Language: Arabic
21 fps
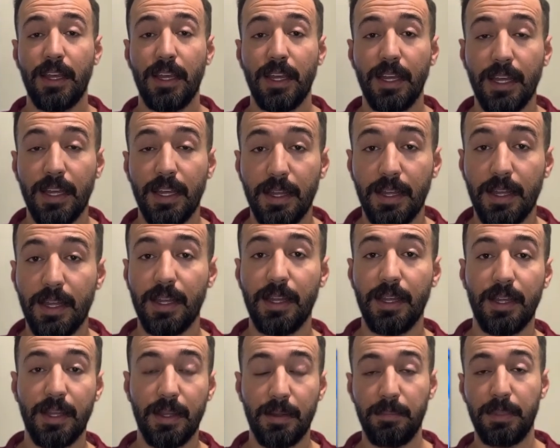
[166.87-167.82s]

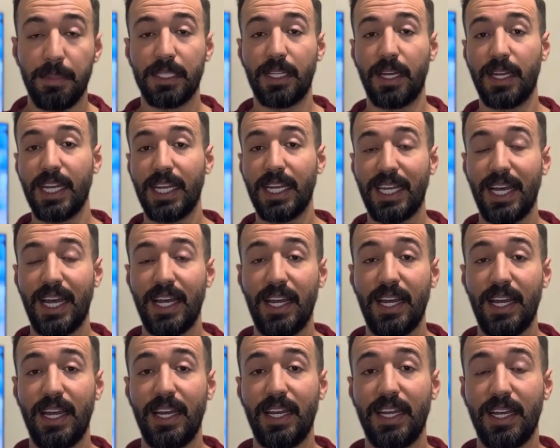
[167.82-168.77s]
آه، بطريقه
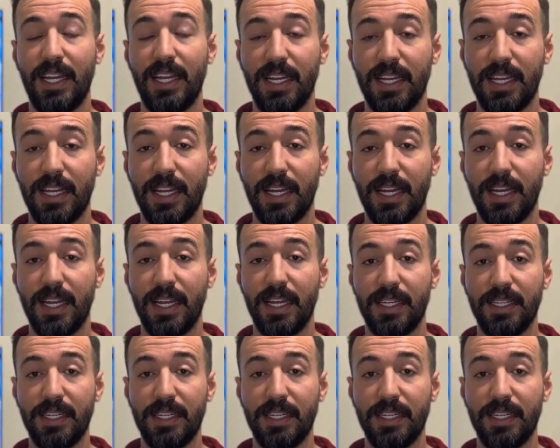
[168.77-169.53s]
آه،